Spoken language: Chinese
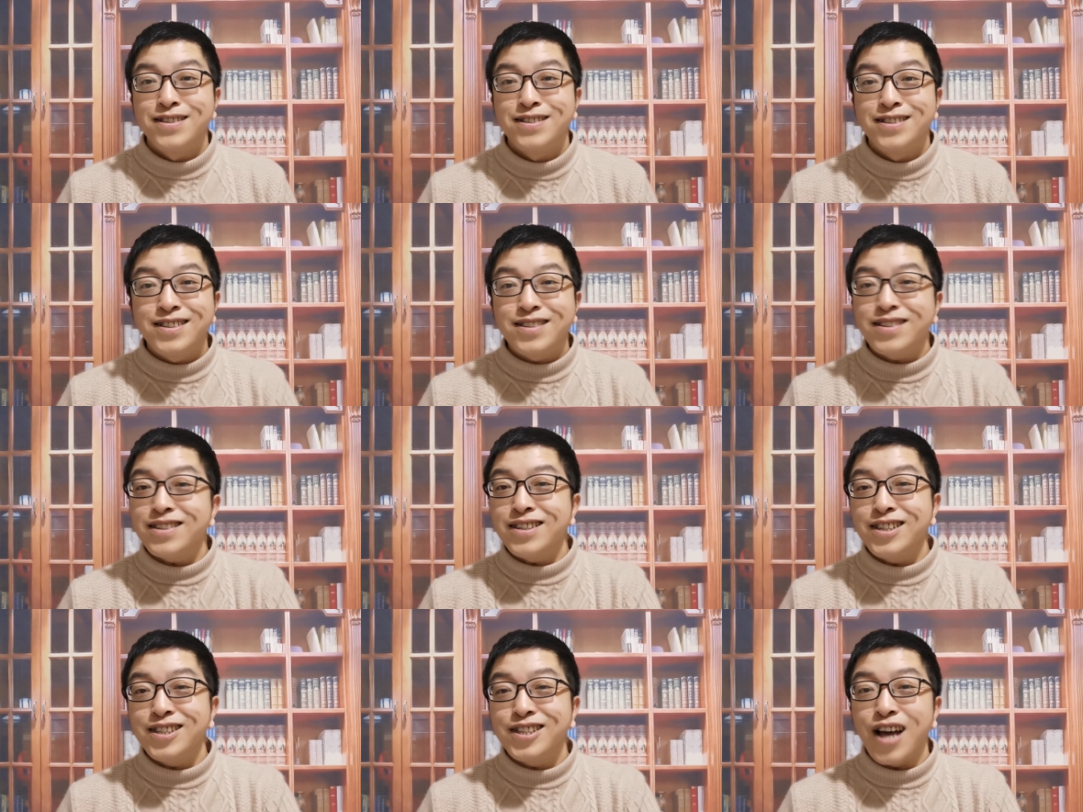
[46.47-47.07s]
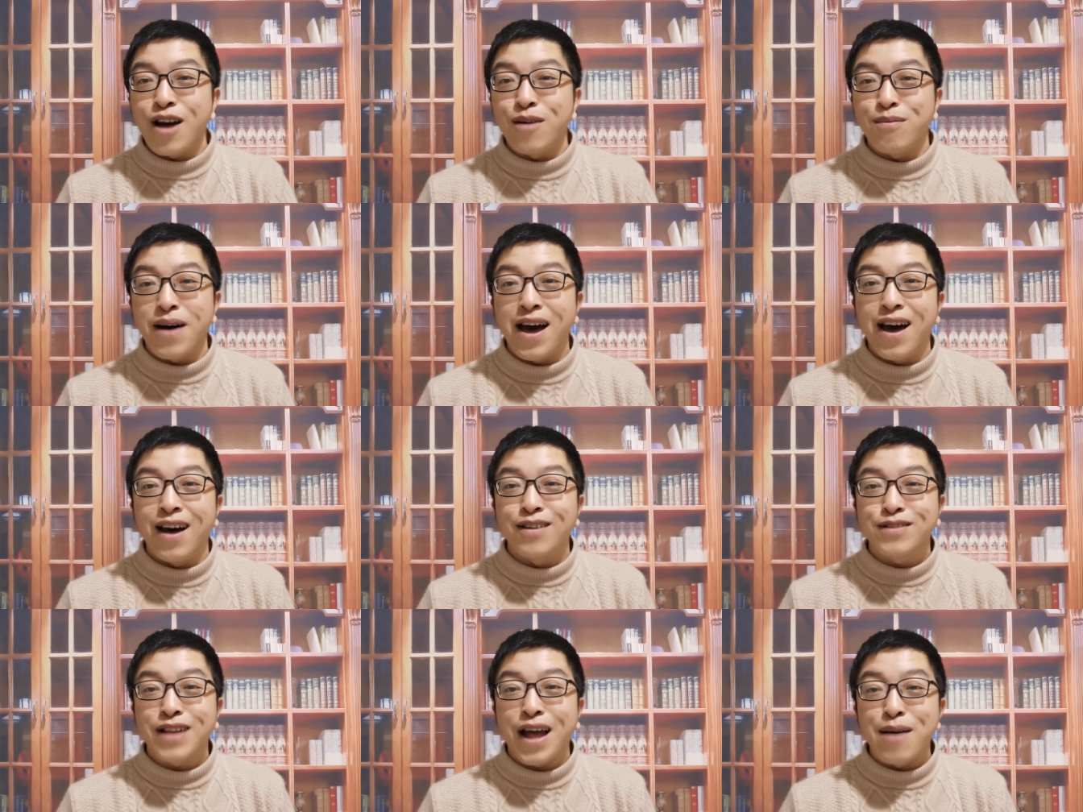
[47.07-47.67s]
你自己想
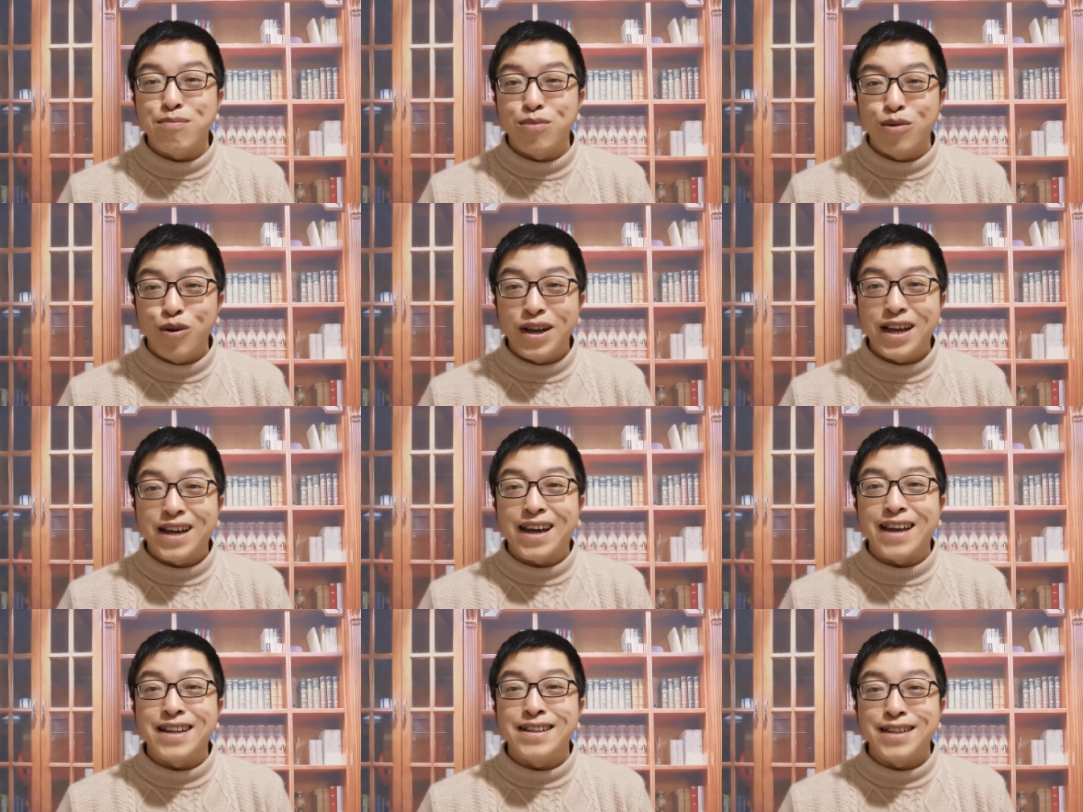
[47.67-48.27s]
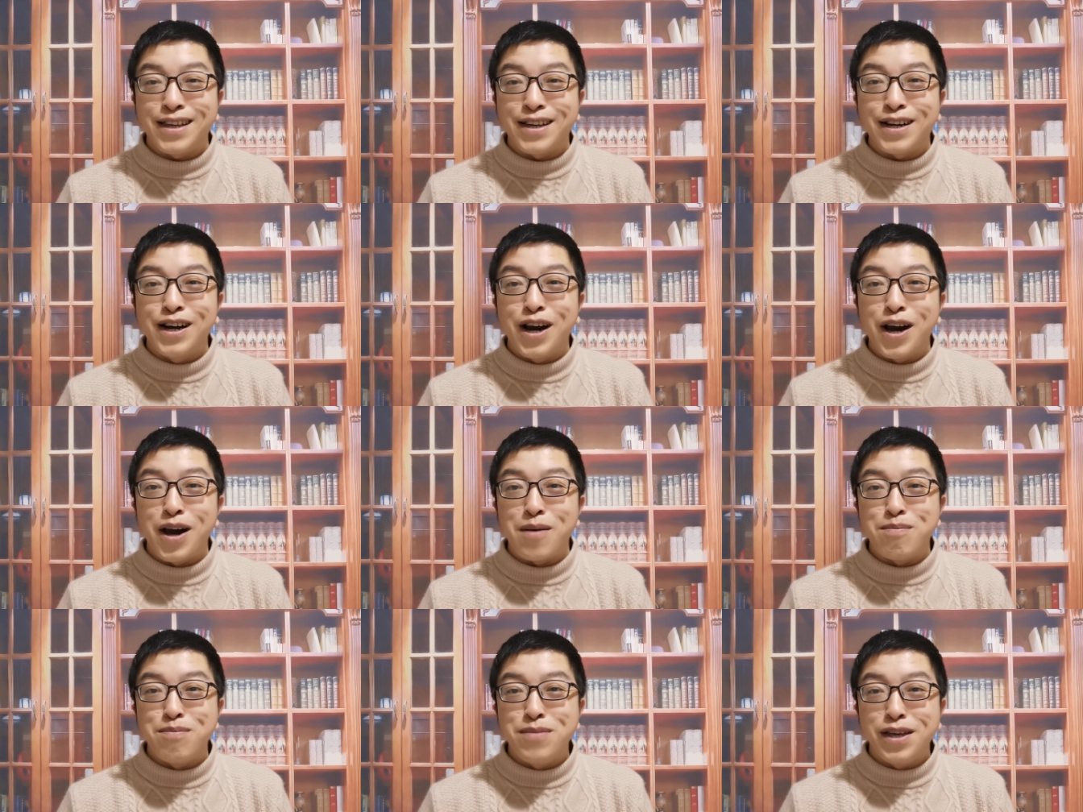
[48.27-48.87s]
吧，他不会给你一
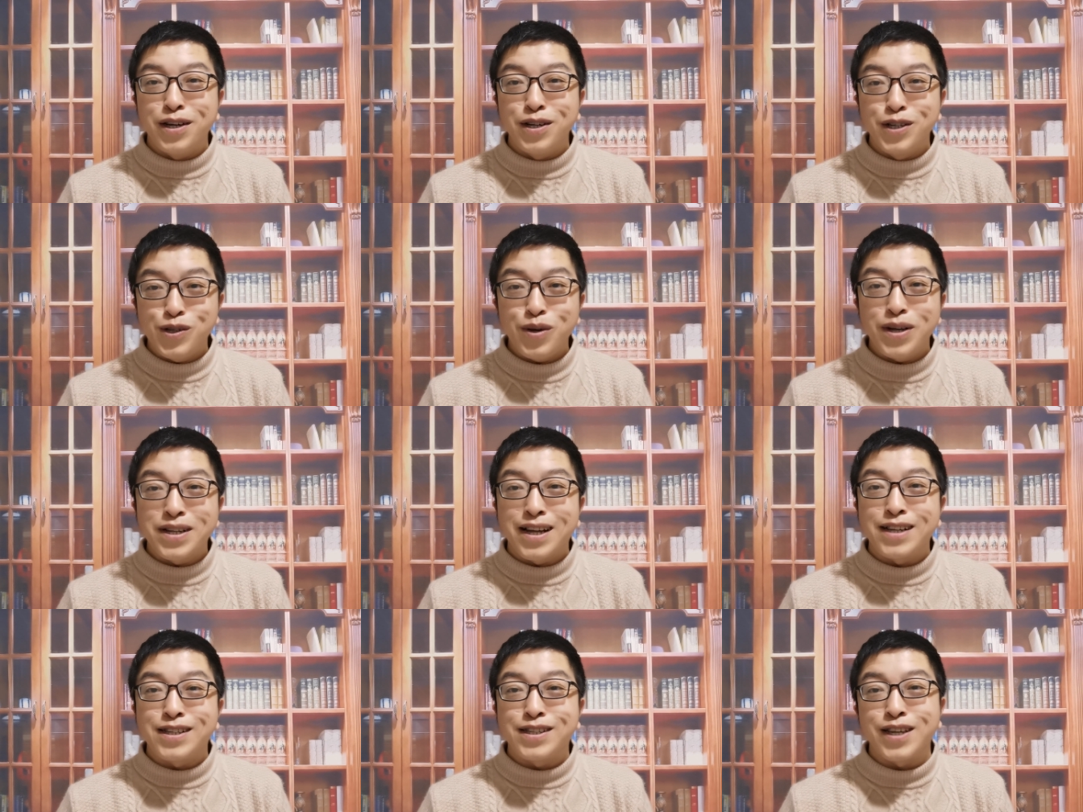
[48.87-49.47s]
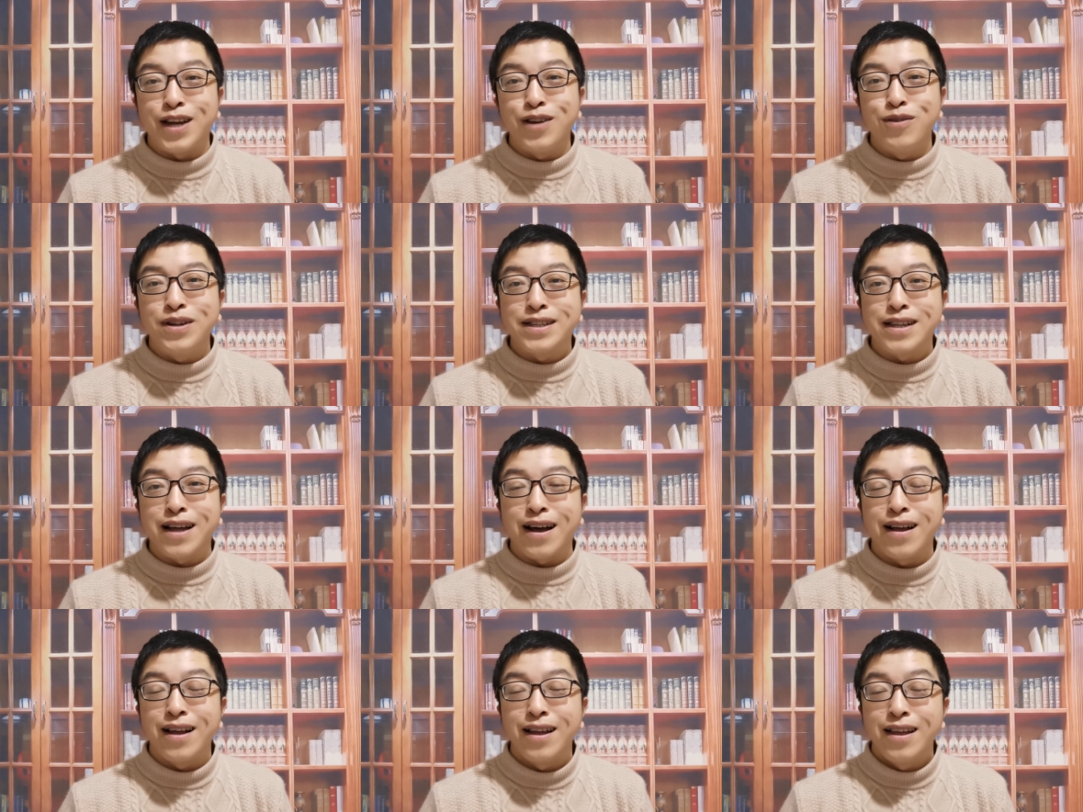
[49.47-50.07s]
个明确的结
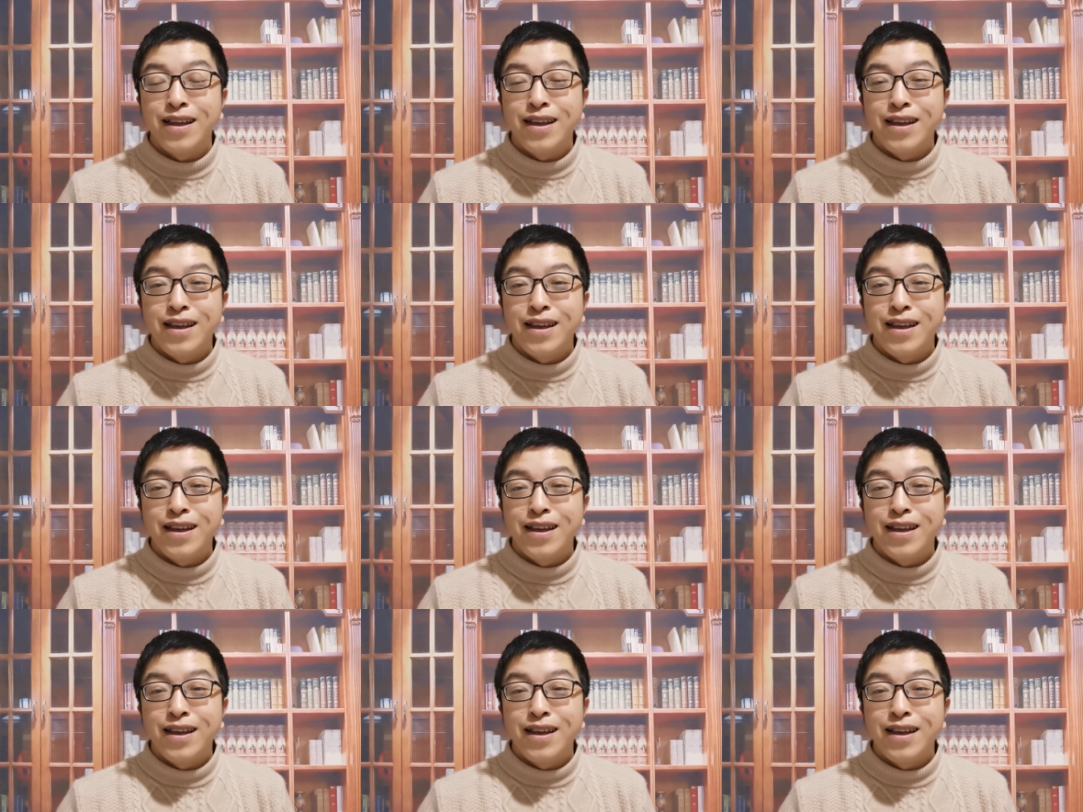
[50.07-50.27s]
论的。